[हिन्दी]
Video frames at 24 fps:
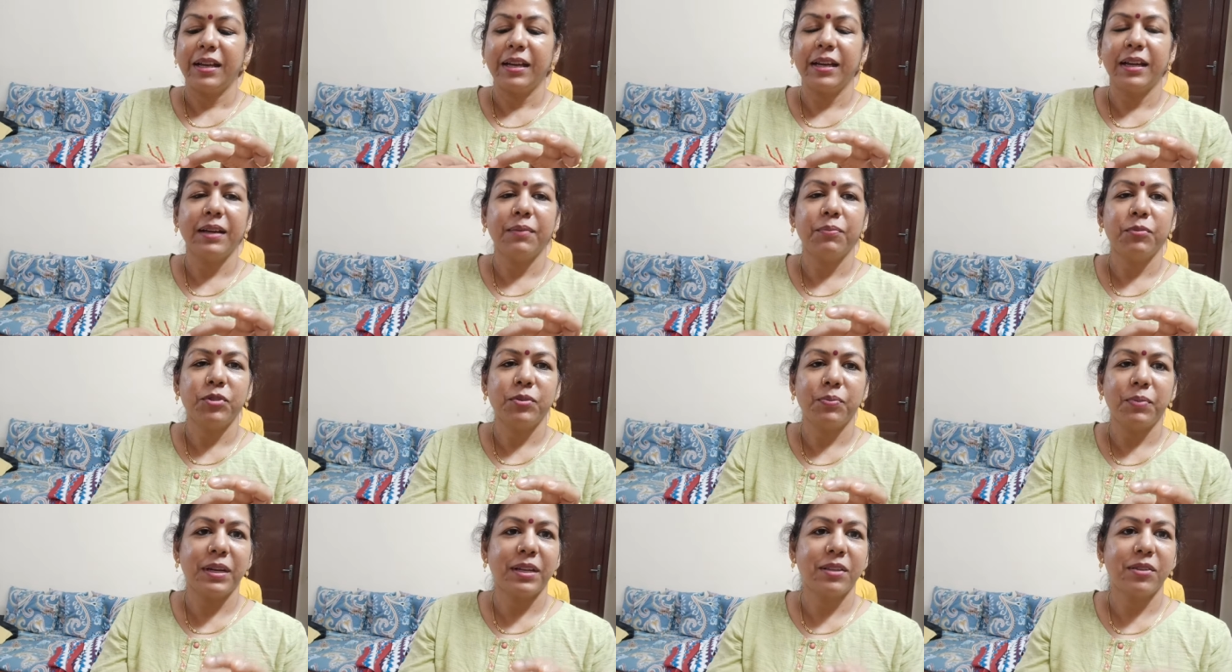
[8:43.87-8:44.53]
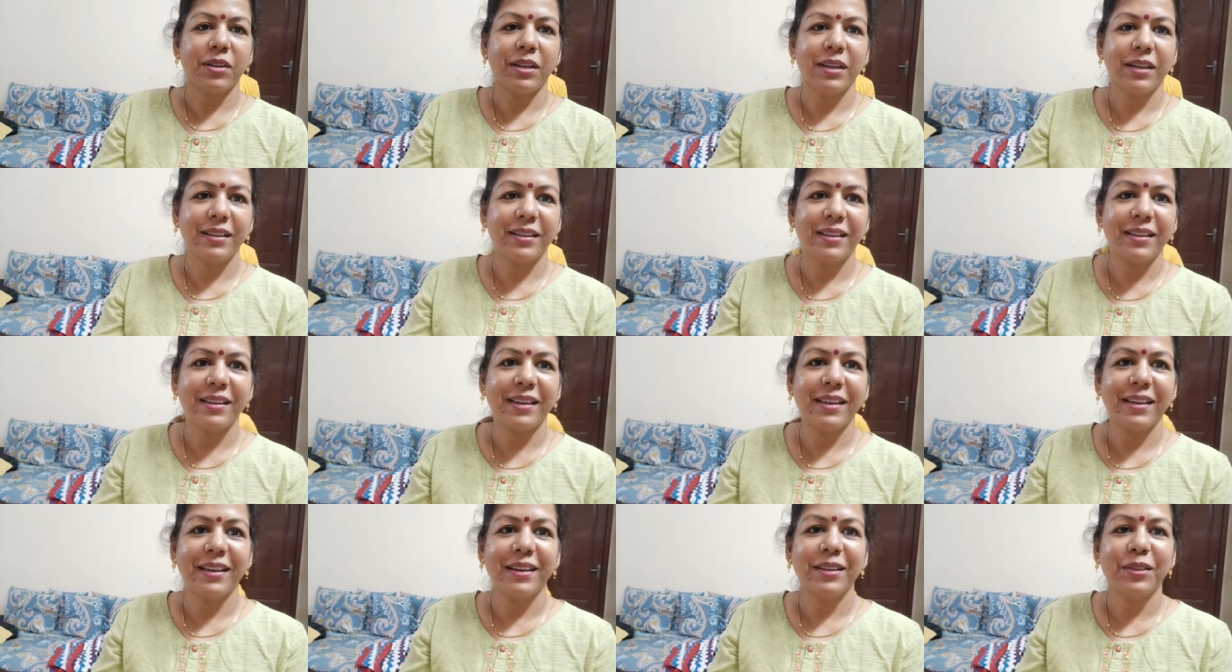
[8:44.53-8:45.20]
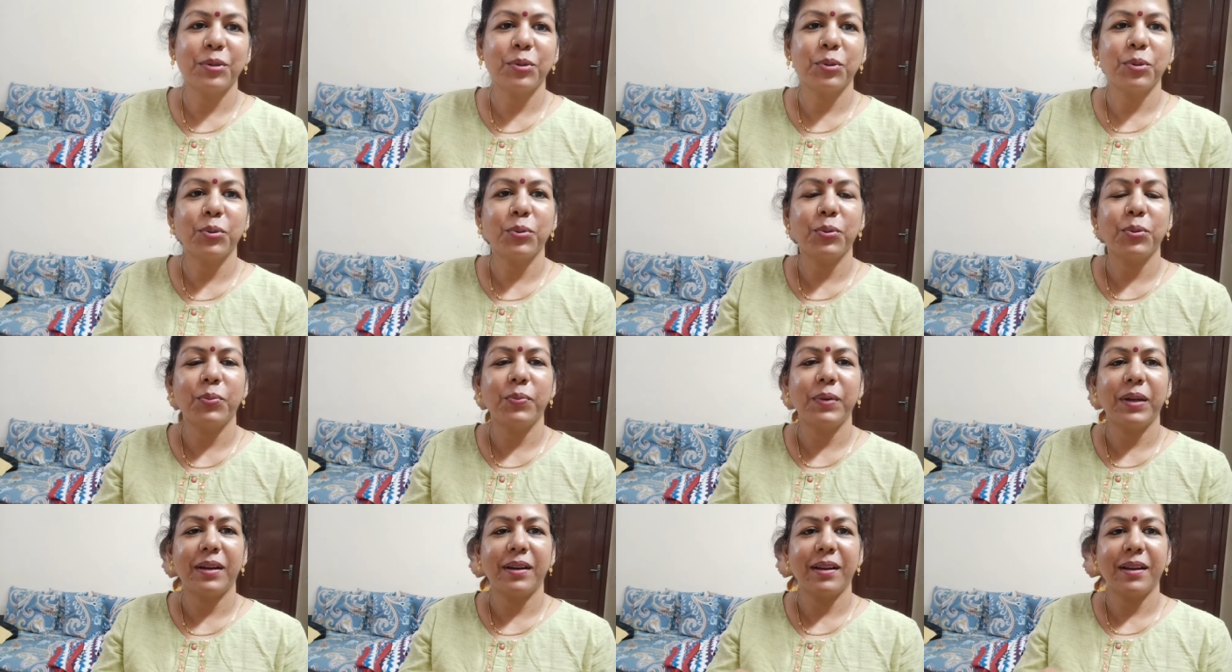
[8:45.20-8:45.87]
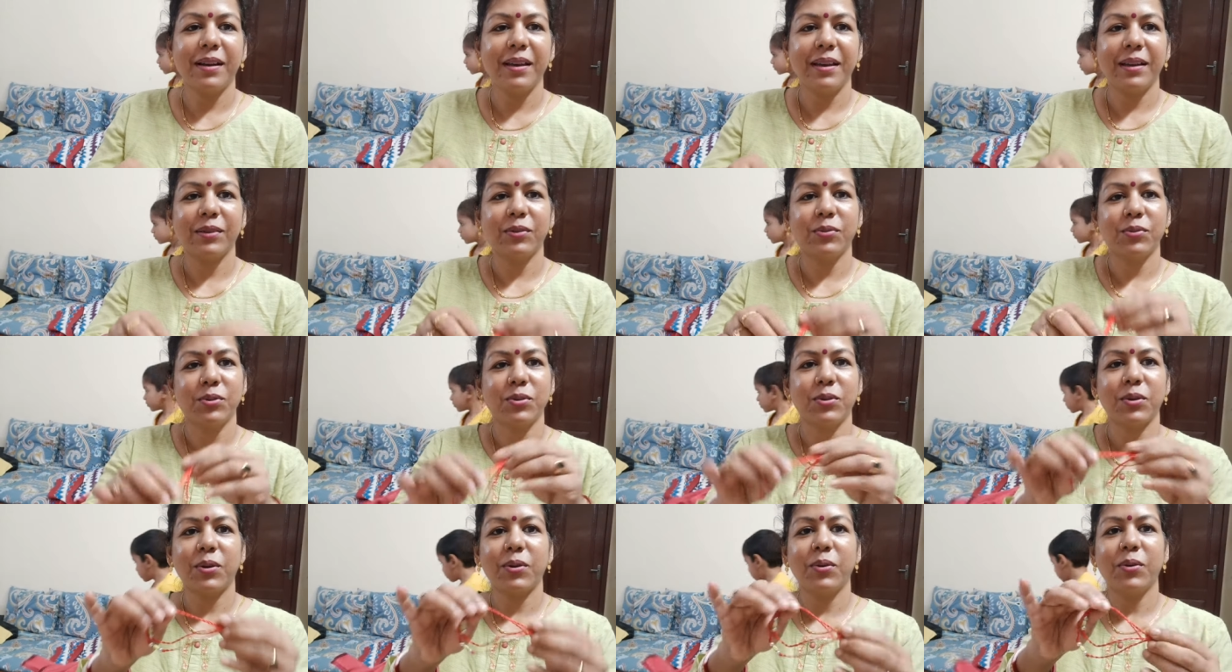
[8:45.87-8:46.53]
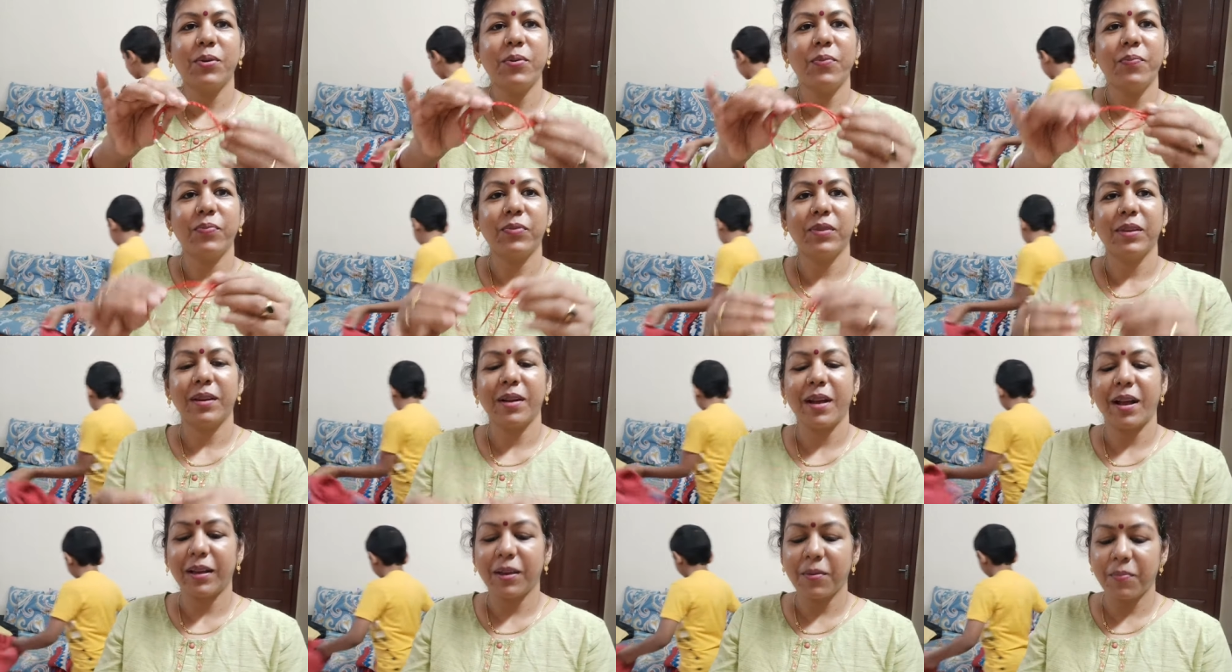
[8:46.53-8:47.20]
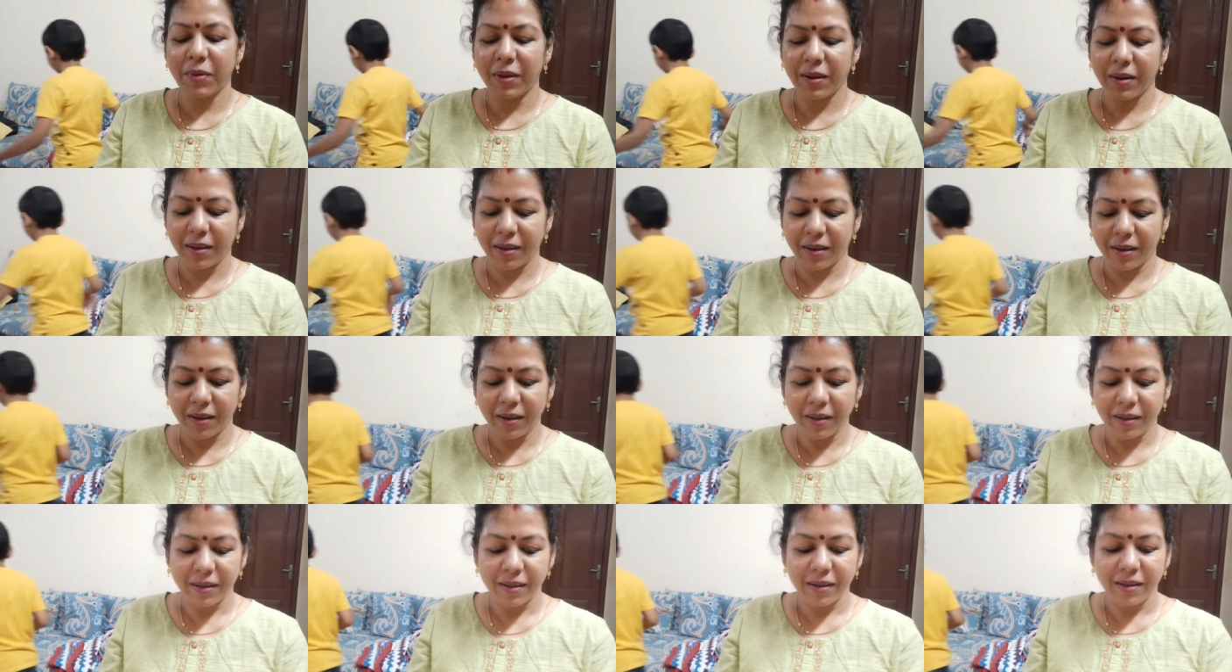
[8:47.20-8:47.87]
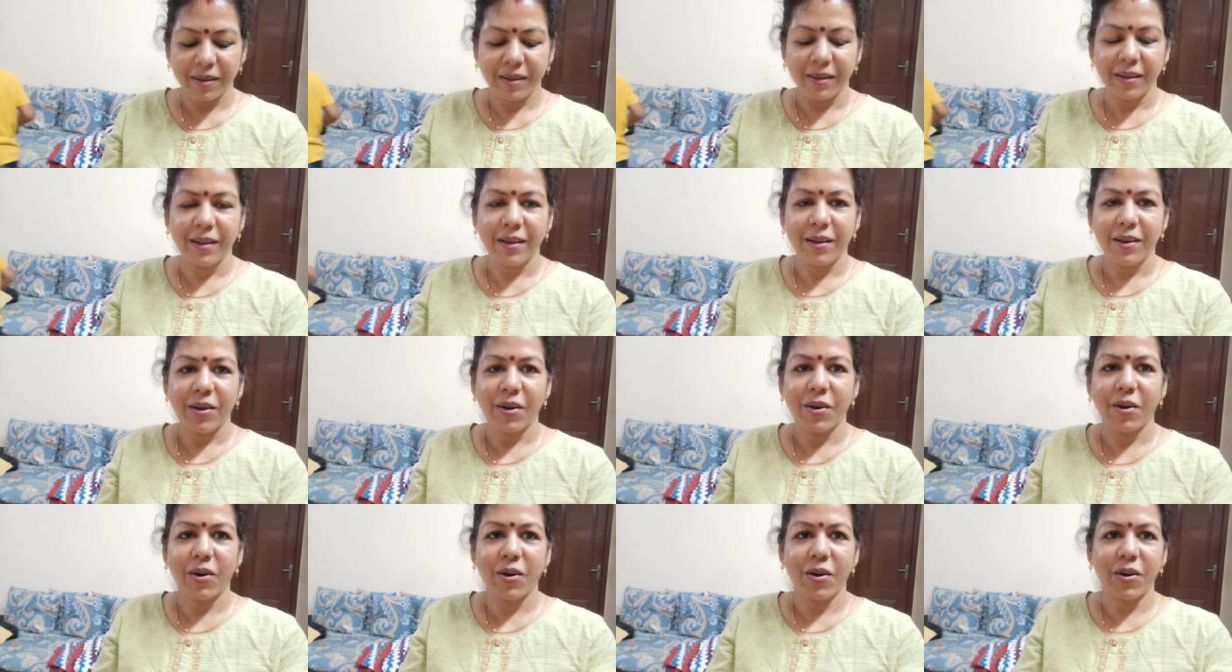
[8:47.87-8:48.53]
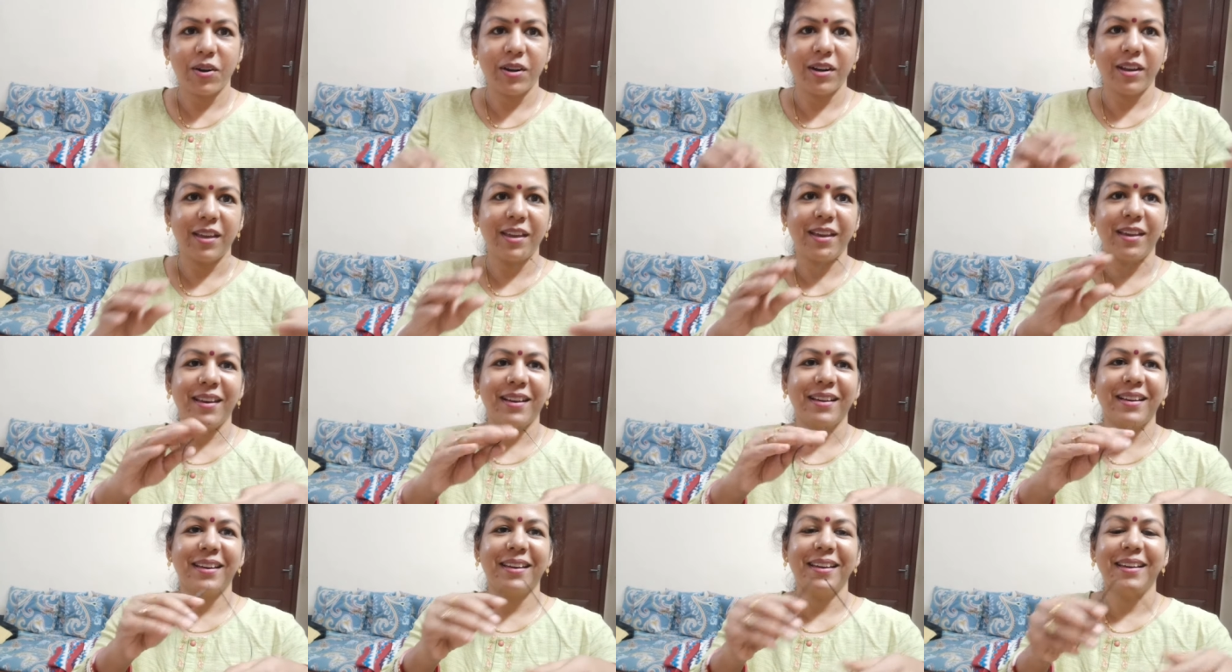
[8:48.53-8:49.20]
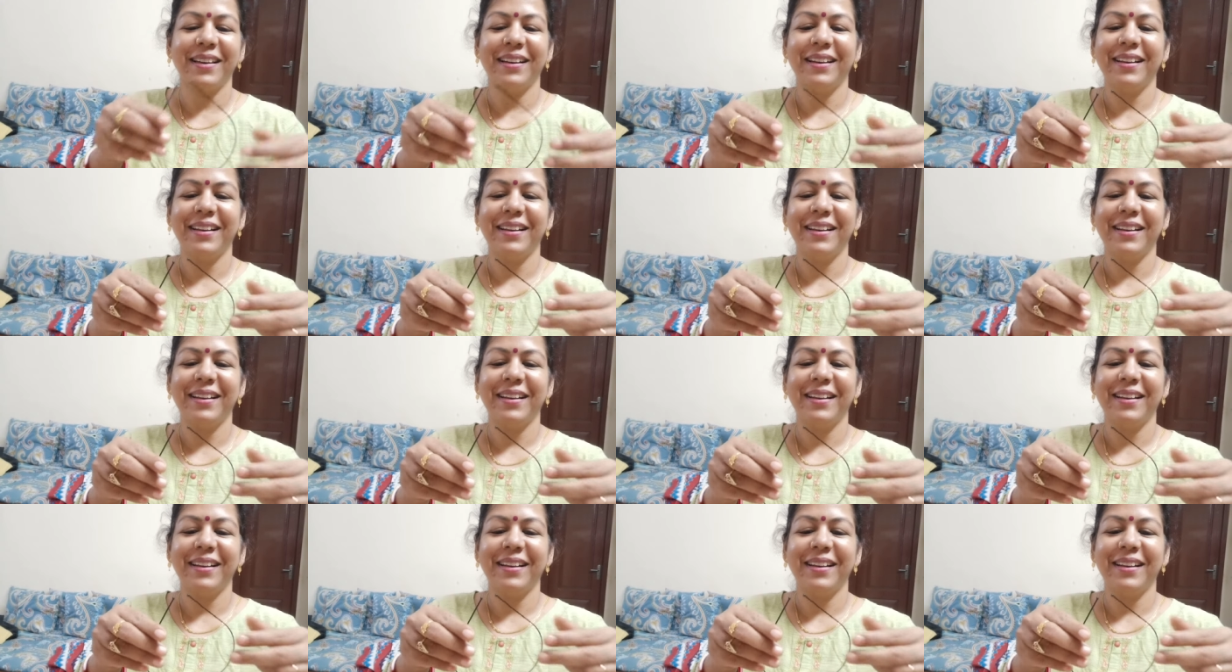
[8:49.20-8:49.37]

है मुझे मेरा तो लड़की नहीं है तो दो बेटा एक दूसरे को राखी पहनाएगा और एक